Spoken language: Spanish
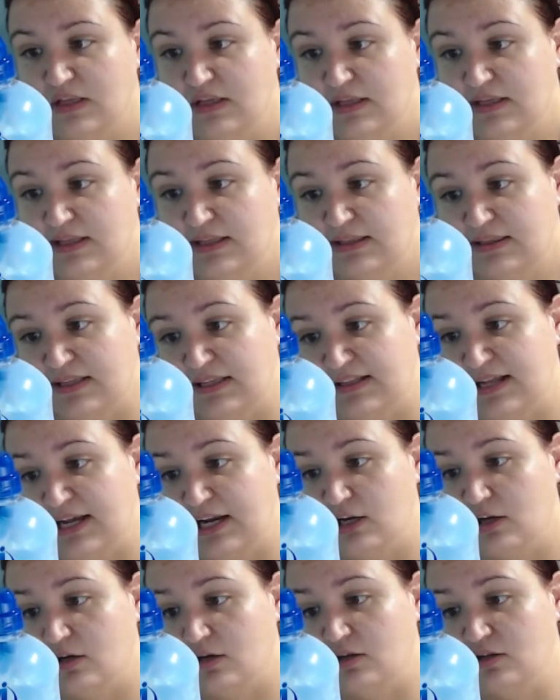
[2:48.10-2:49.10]
de
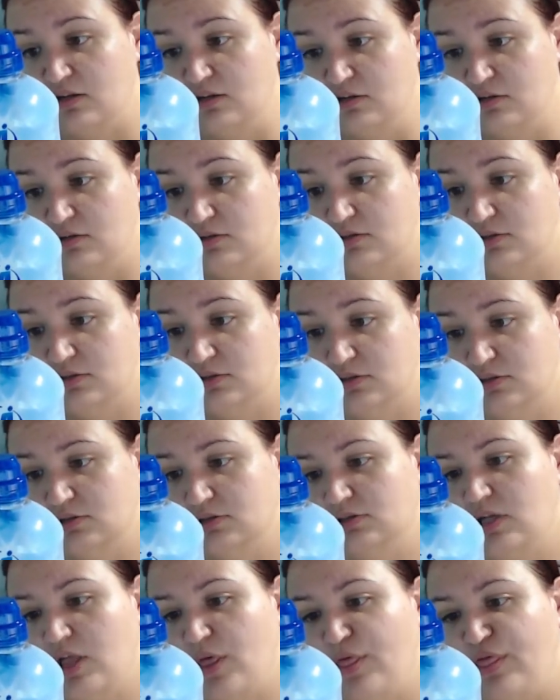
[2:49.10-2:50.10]
talco,
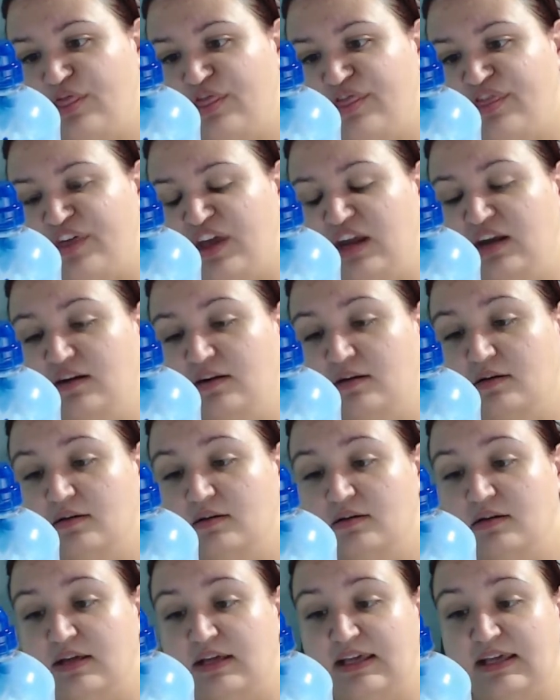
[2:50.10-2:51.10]
fen
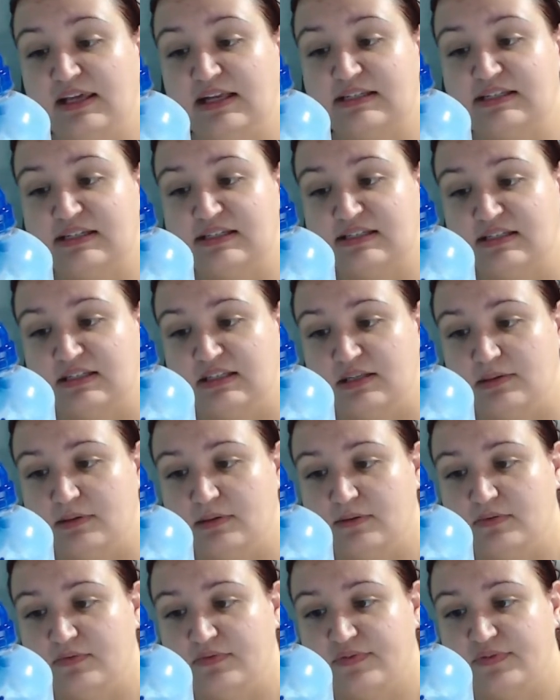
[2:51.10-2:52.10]
y el sensitive.
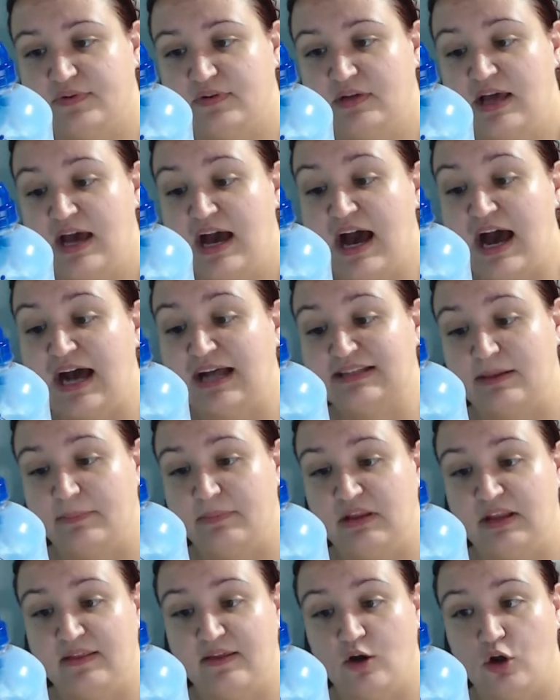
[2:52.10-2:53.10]
Ah, también
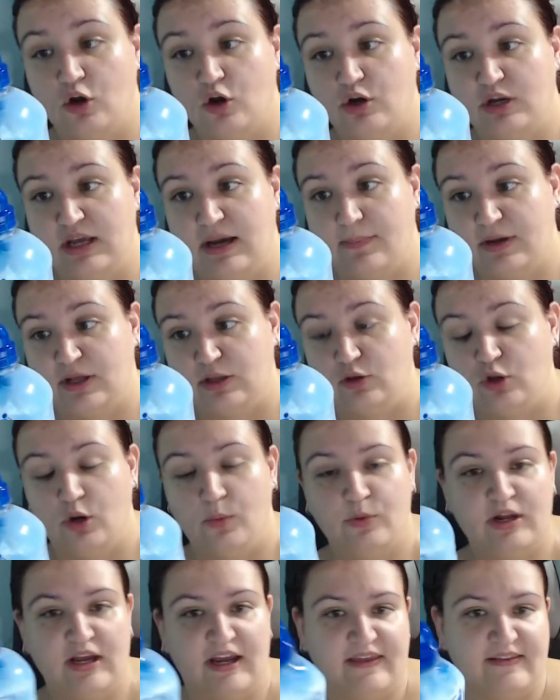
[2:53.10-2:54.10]
hay de colonia, que no lo
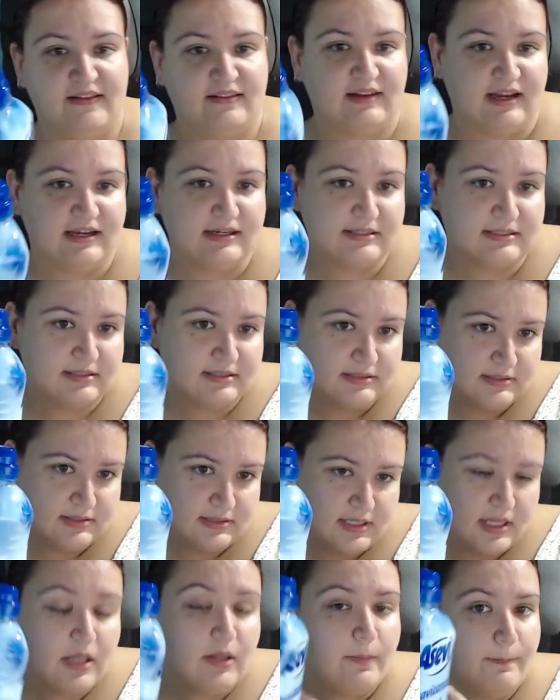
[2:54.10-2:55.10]
pone aquí detrás,
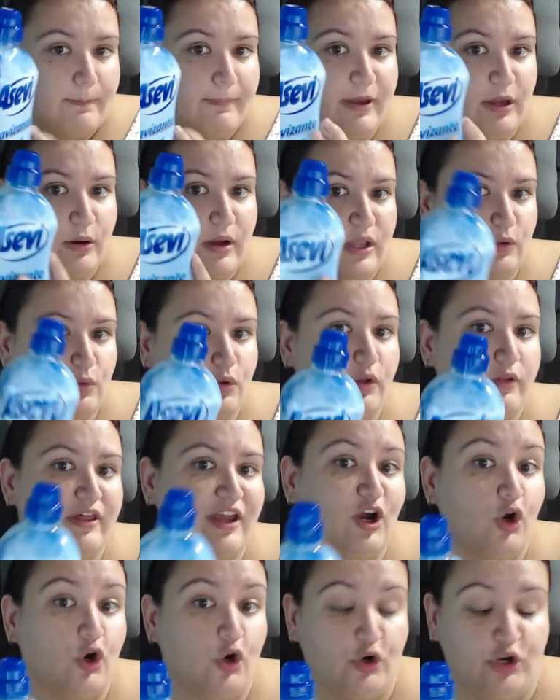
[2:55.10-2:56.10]
pero hay uno de
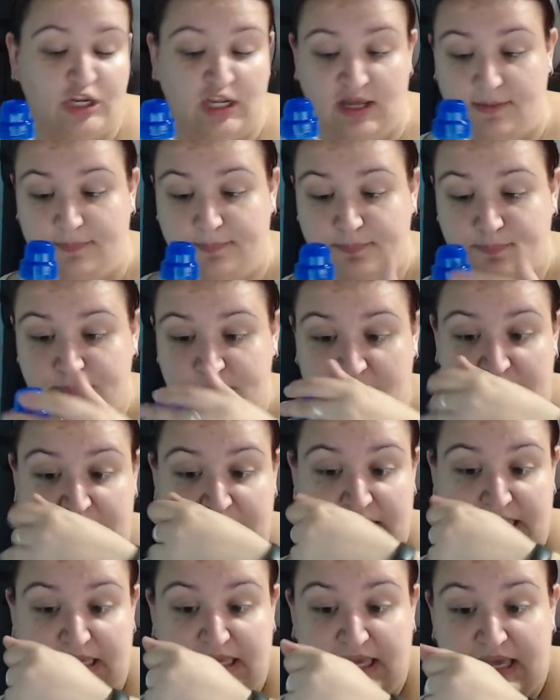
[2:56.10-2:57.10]
colonia.
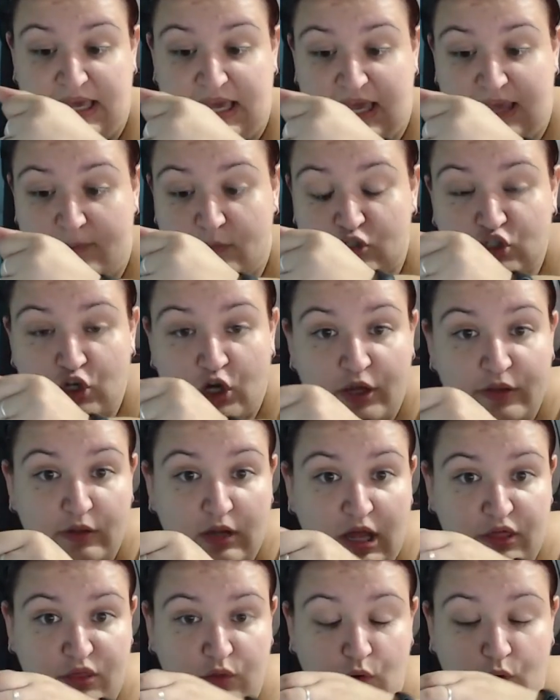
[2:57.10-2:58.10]
Hemos cogido el
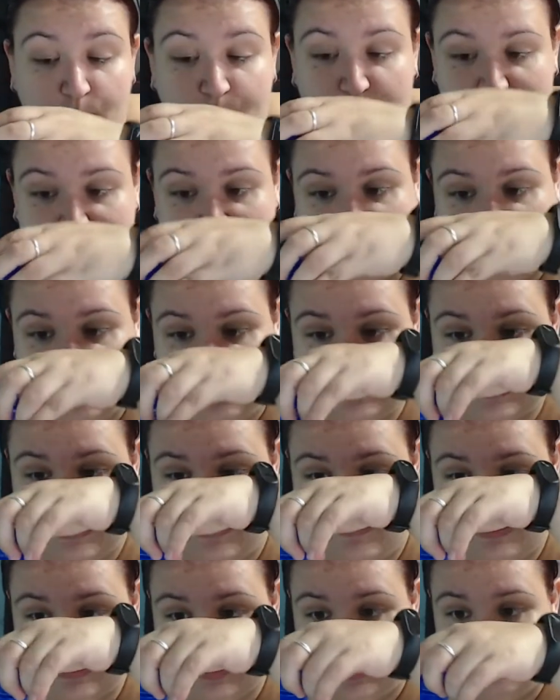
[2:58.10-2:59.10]
azul porque a Canaris
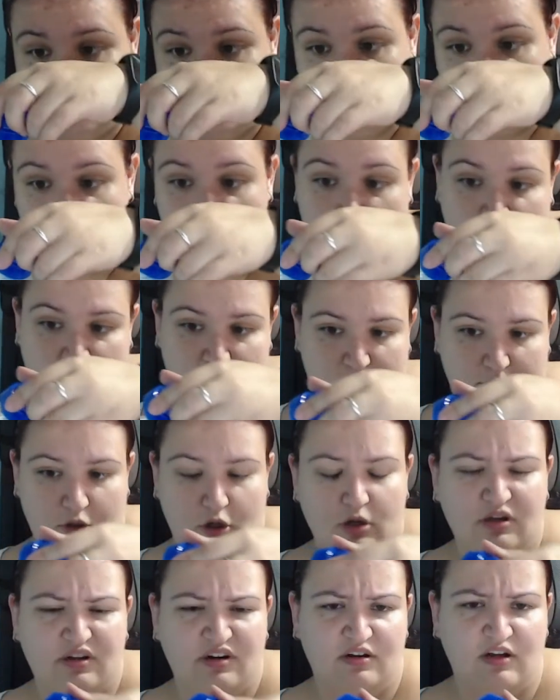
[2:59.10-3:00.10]
sabéis que el mismo, a
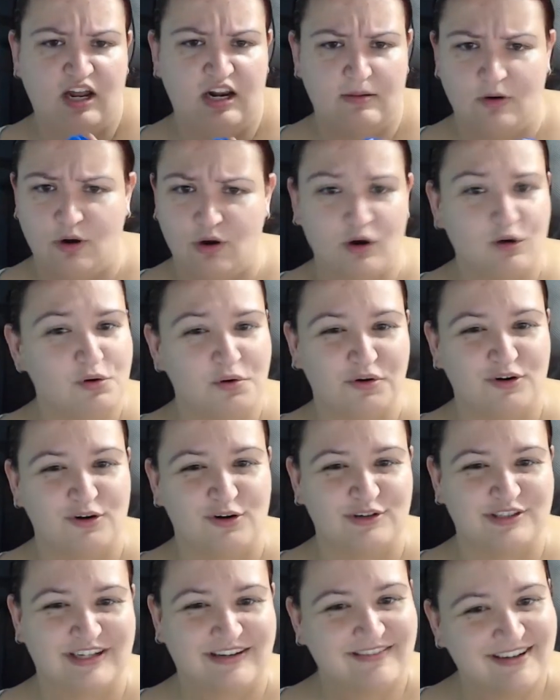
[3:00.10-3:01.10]
lo mejor no, lo
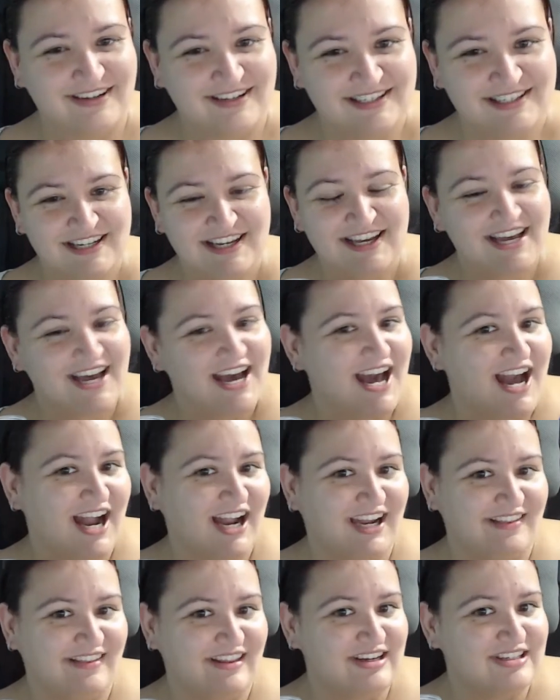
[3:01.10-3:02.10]
sabéis. A
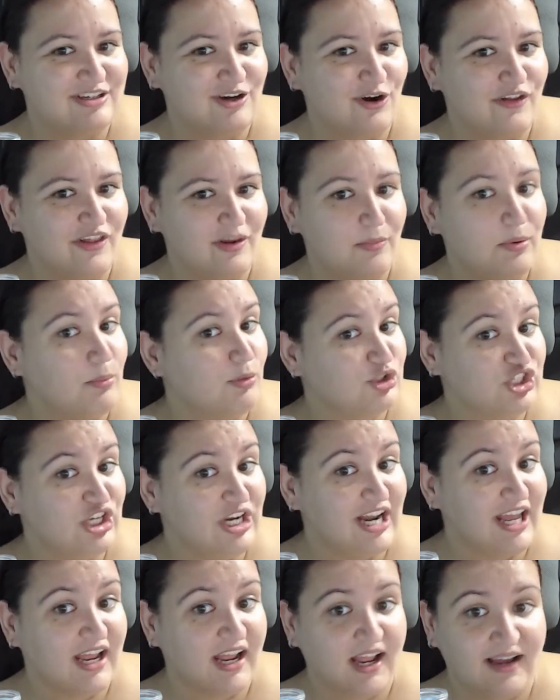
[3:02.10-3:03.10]
Canaris el orden mimosil le
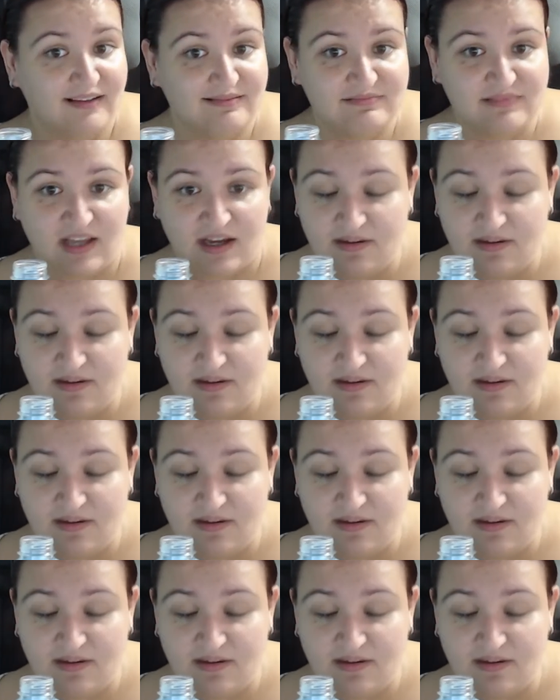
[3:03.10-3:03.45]
encanta.